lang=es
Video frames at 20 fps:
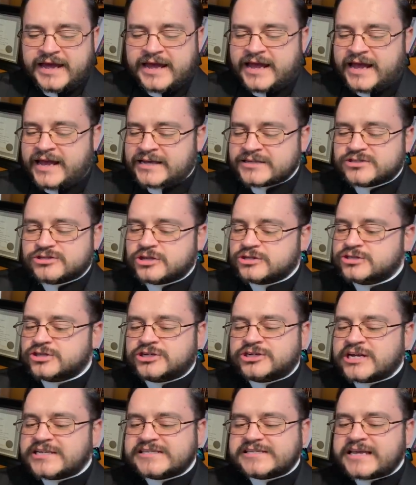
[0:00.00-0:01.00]
Estos no
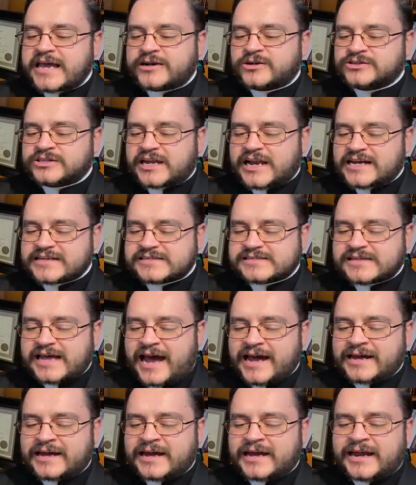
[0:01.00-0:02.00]
nacieron de la
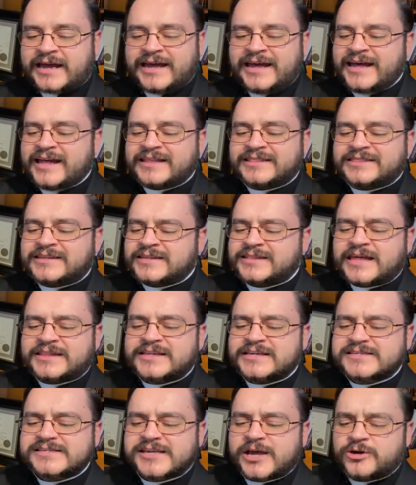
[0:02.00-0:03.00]
sangre, ni de
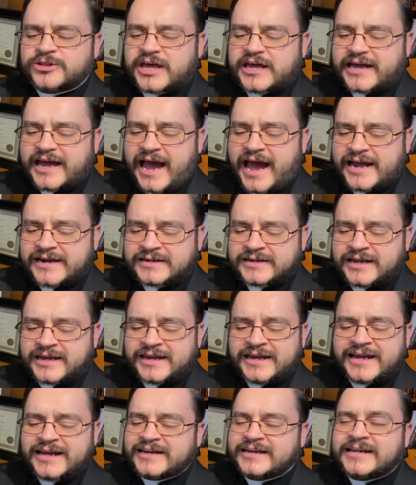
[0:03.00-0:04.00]
deseo de
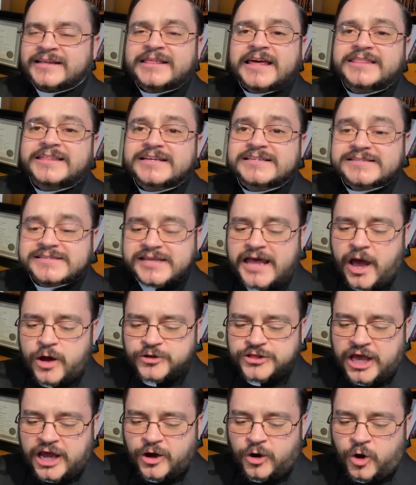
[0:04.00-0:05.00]
carne, ni de deseo
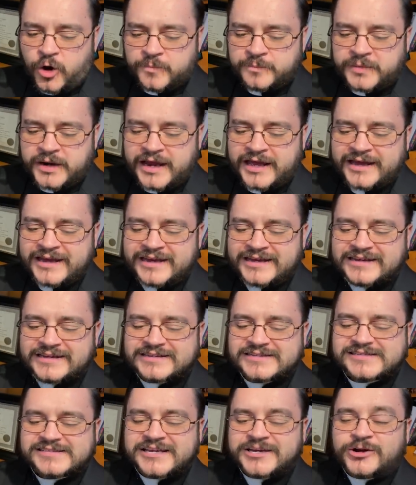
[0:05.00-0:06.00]
de hombre,
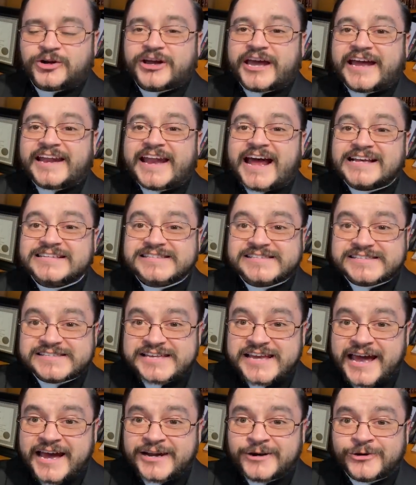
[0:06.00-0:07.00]
sino que
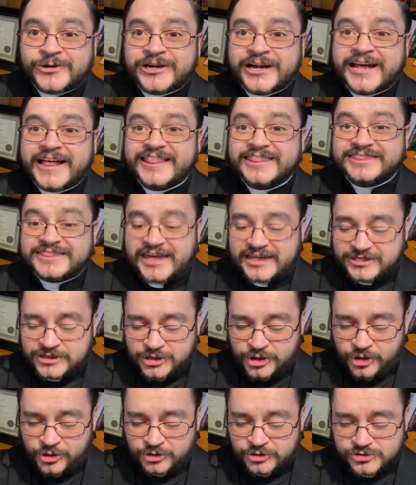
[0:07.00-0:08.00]
nacieron de
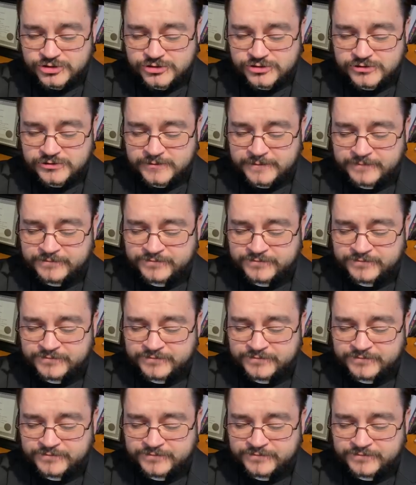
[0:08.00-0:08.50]
Dios.